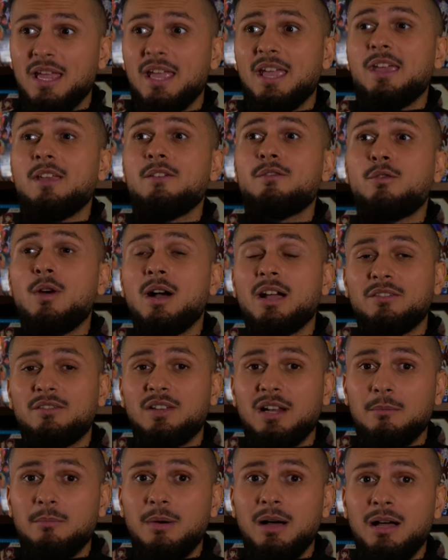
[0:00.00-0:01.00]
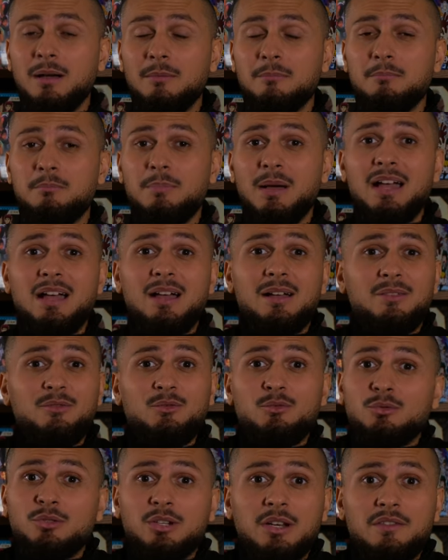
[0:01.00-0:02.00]
et une fois arrivé là-bas, ben,
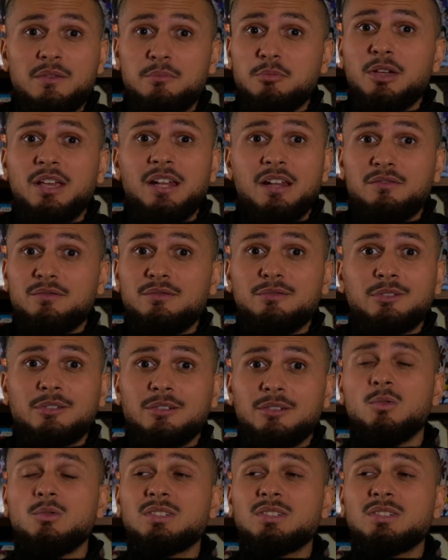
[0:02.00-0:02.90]
nous, on en avait plus rien à foutre.